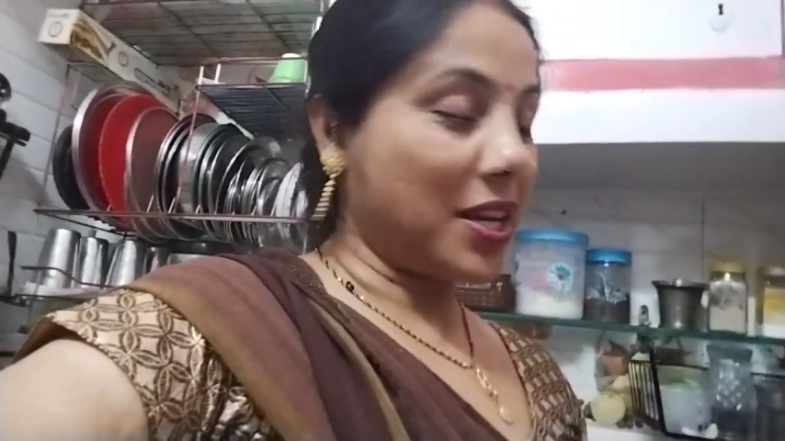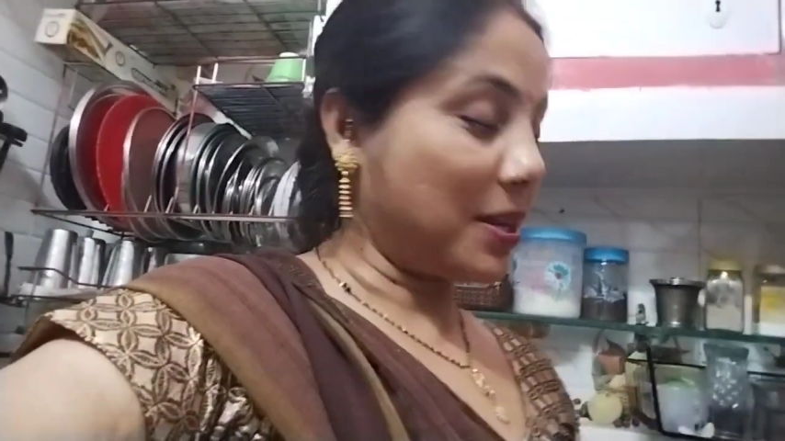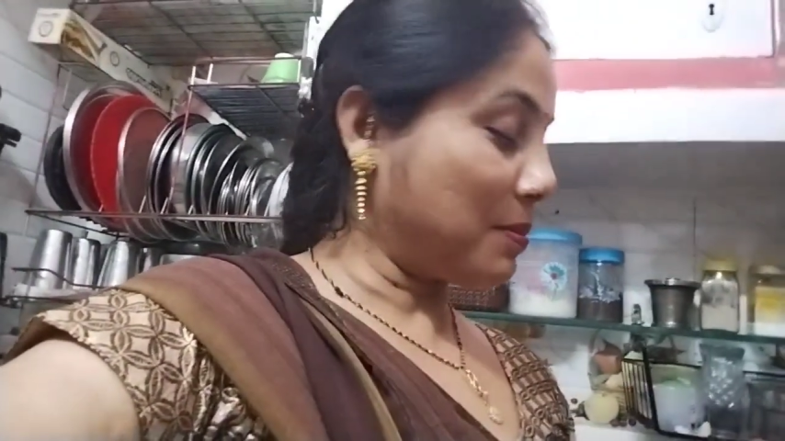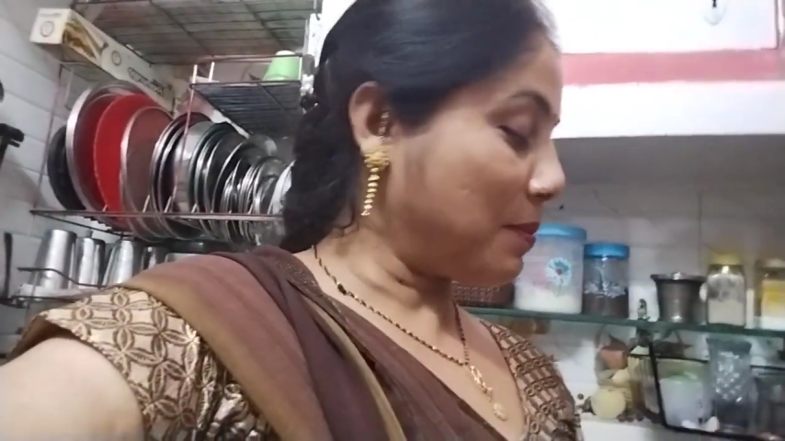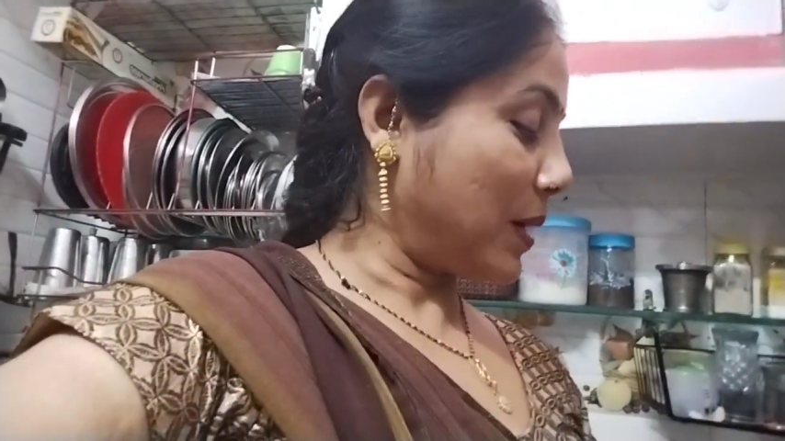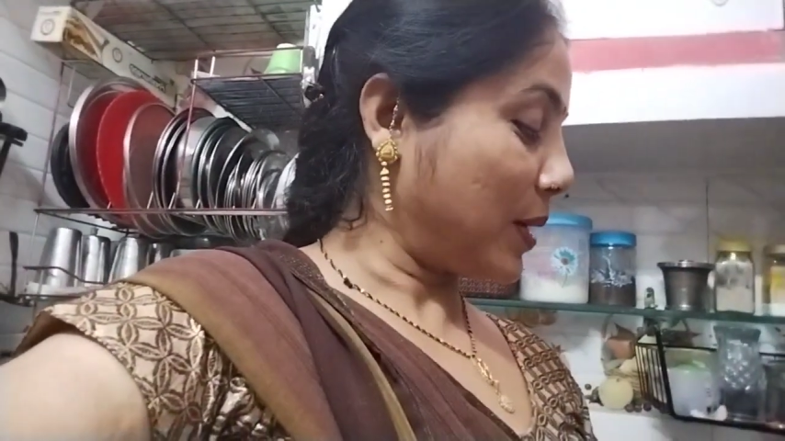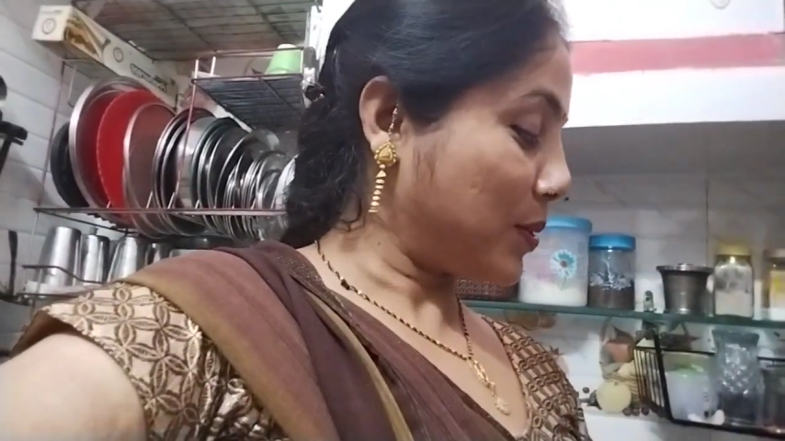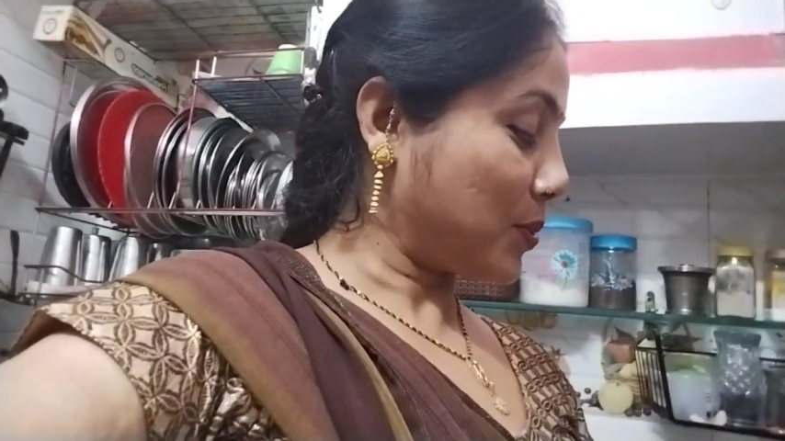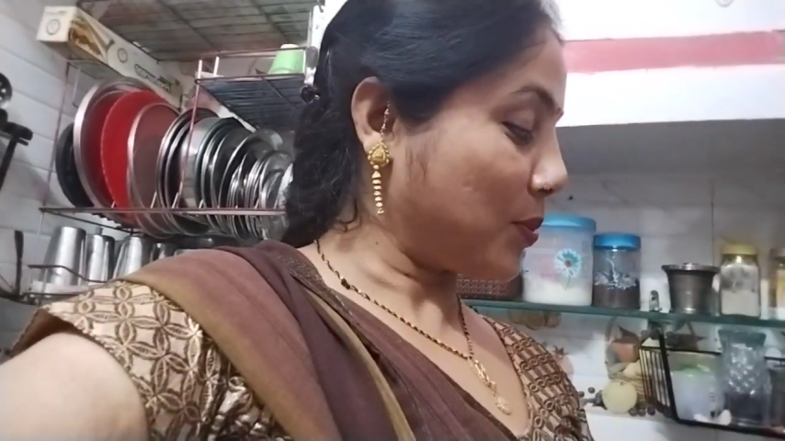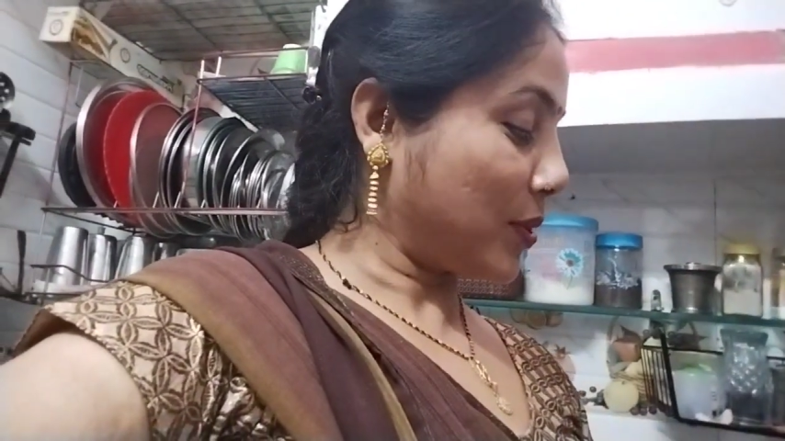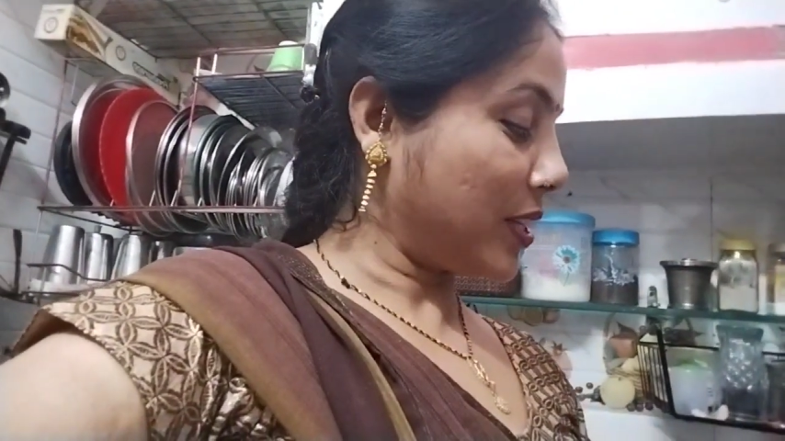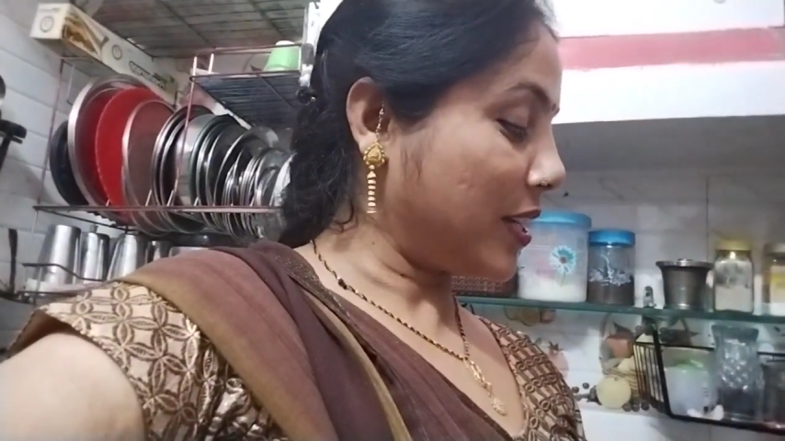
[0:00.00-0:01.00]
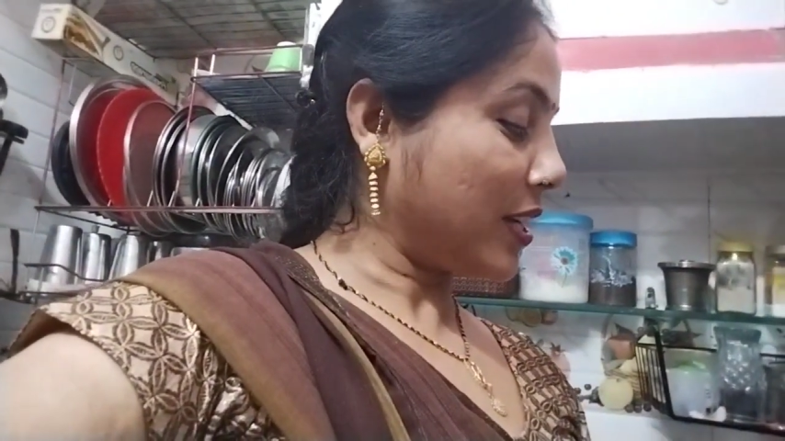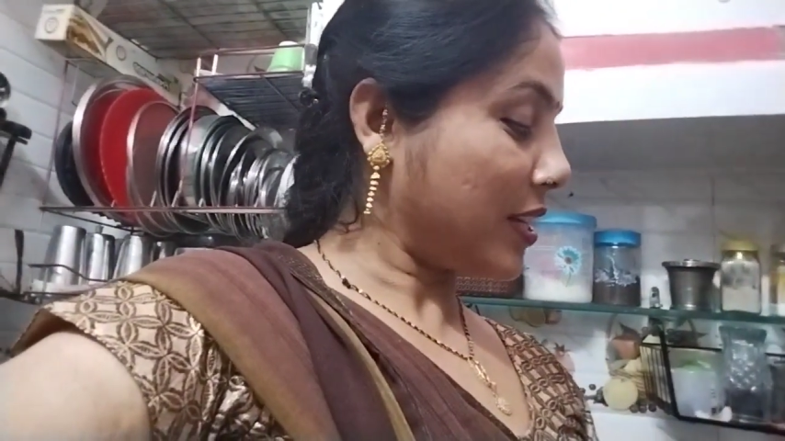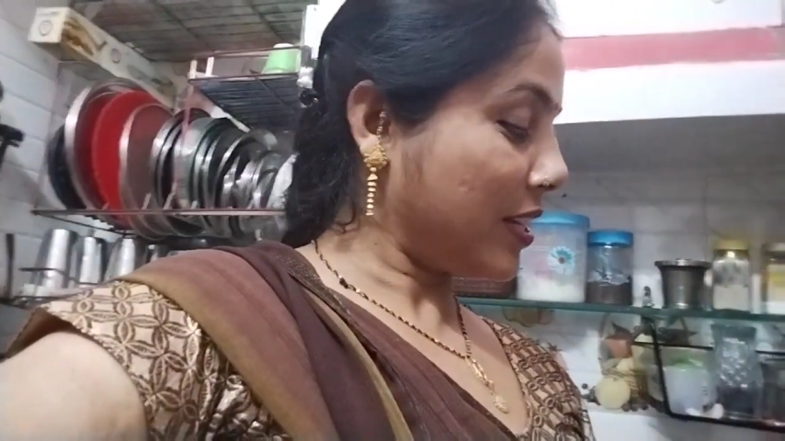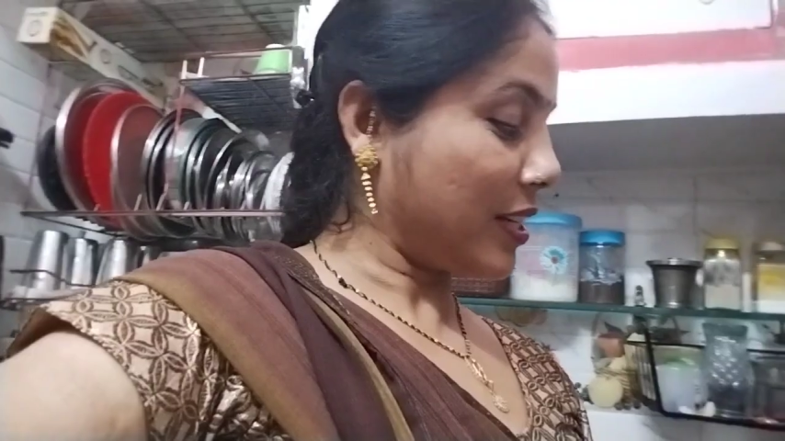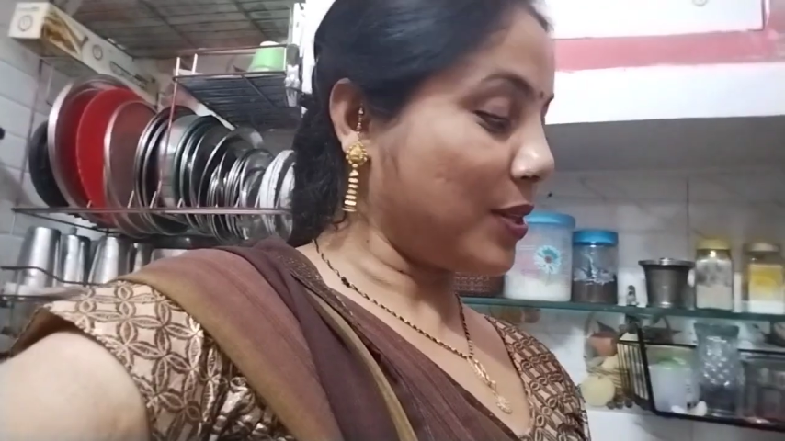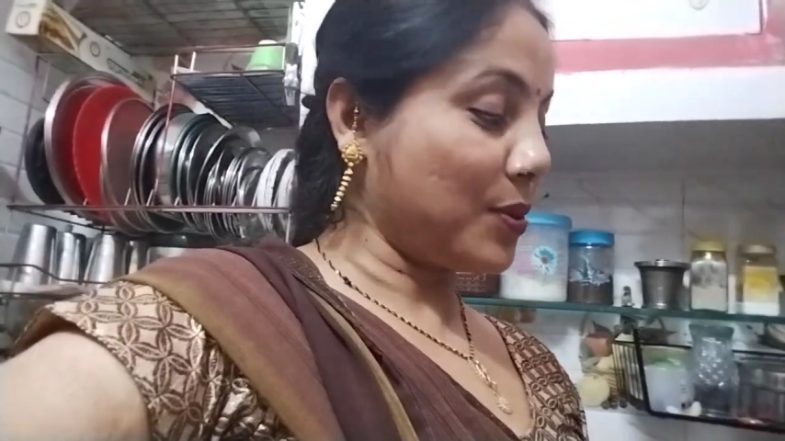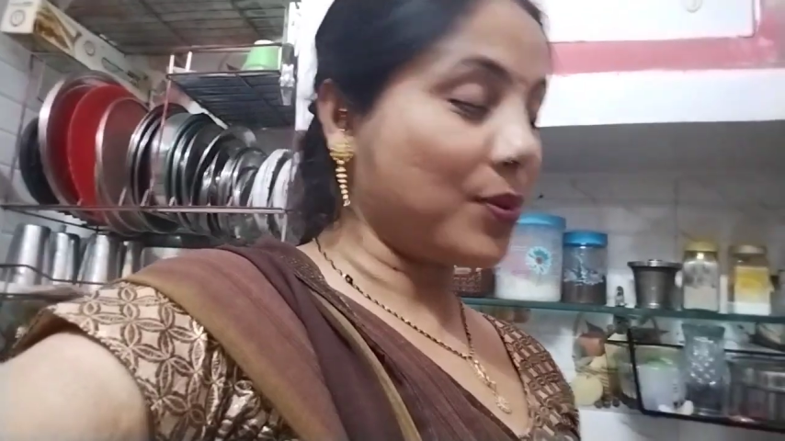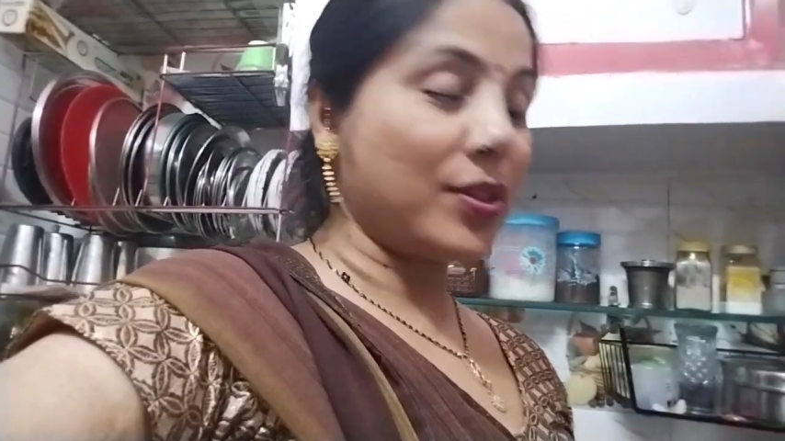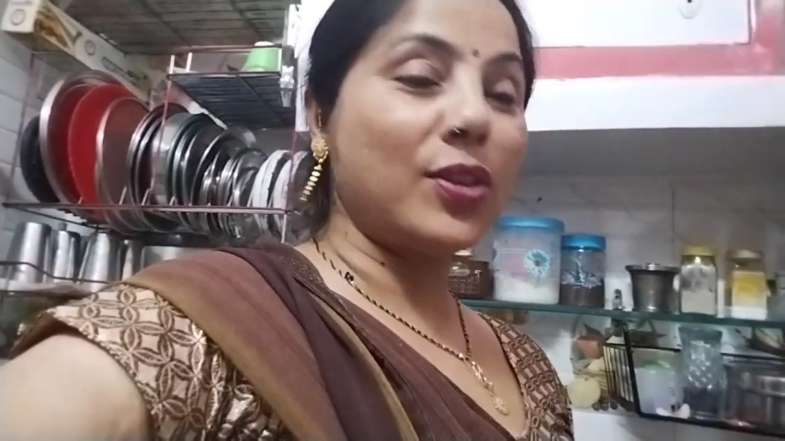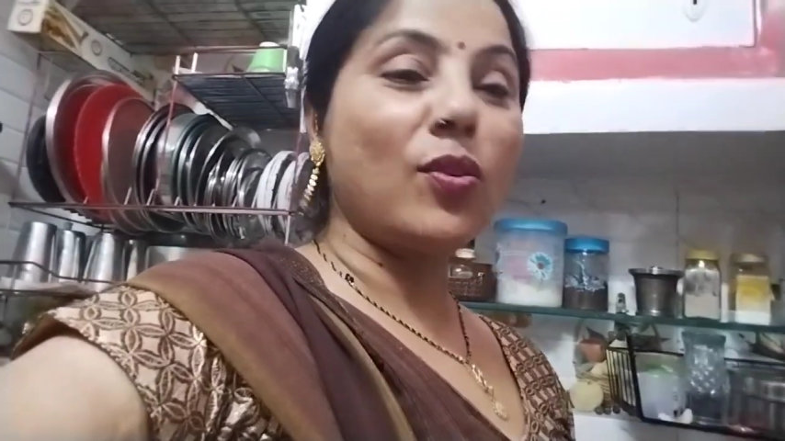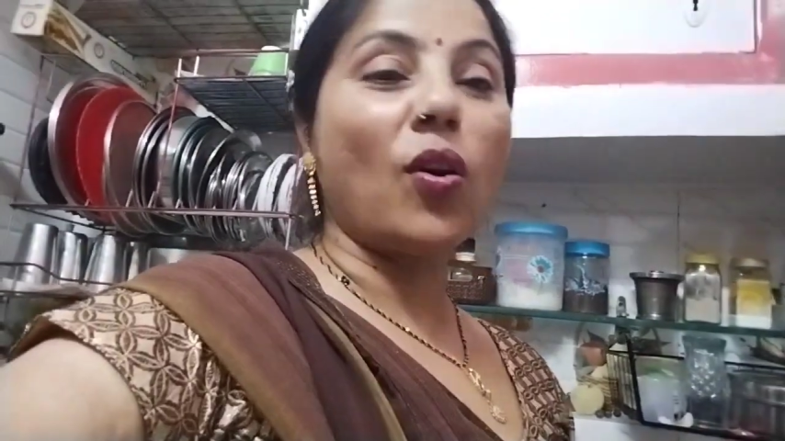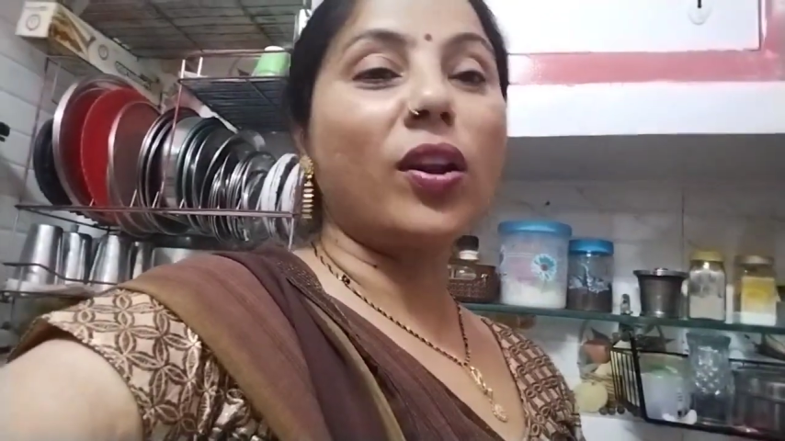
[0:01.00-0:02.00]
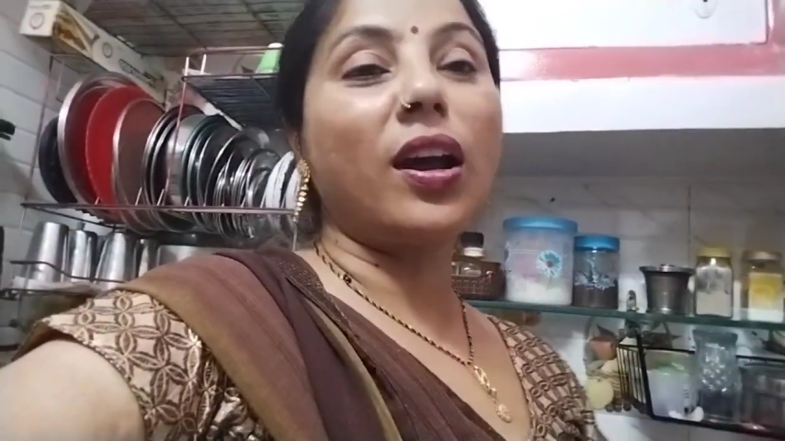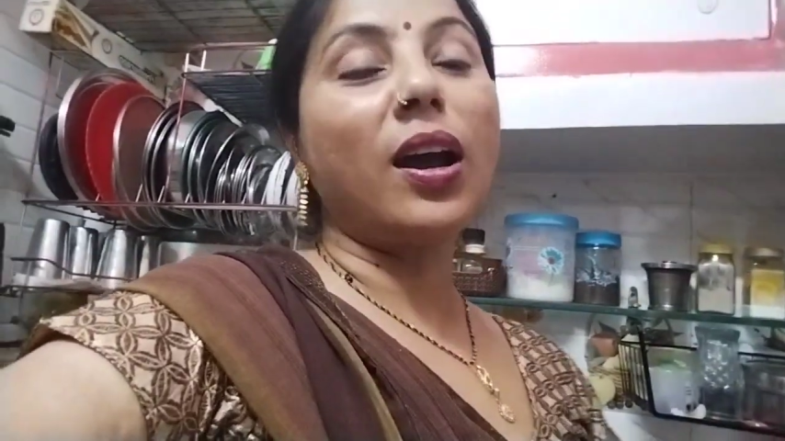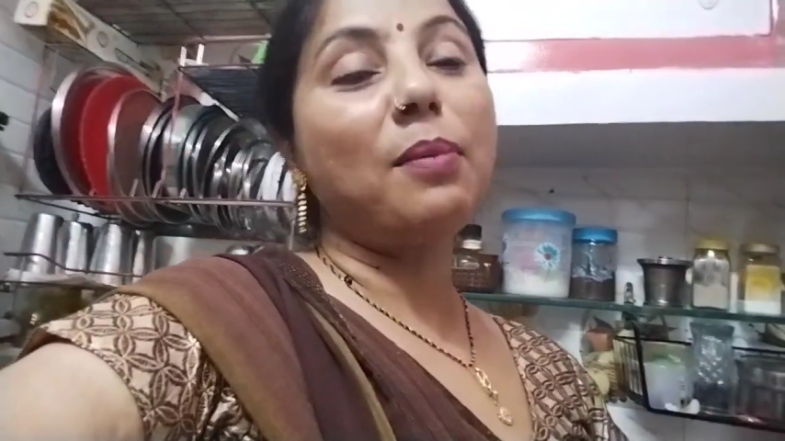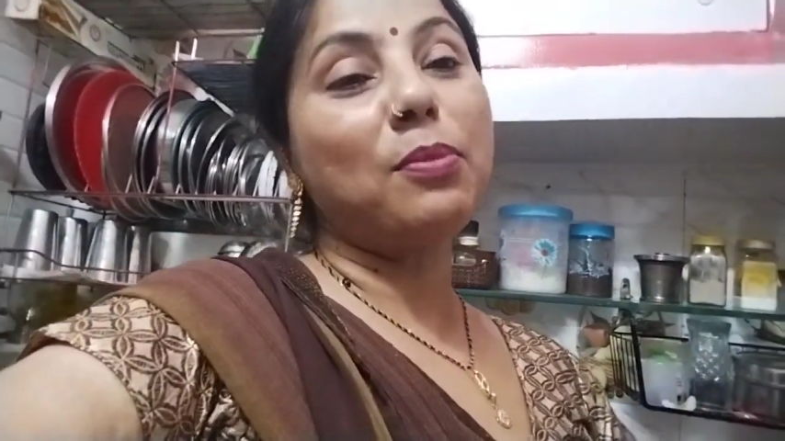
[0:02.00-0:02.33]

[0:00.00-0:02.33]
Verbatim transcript: शहर में बारिश हो रही है कि नहीं हो रही और